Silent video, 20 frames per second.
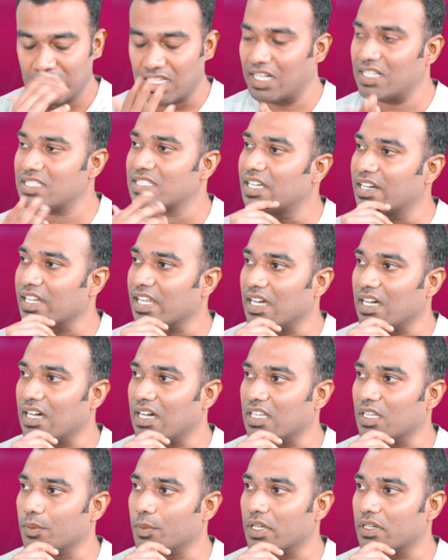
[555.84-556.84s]
தான்சானியா
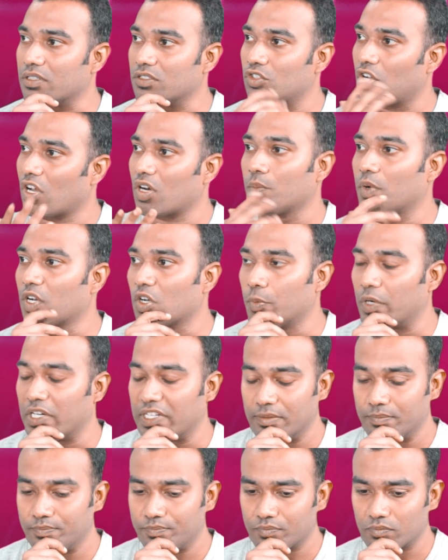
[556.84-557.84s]
அதிபர் ஜான் மகுபலி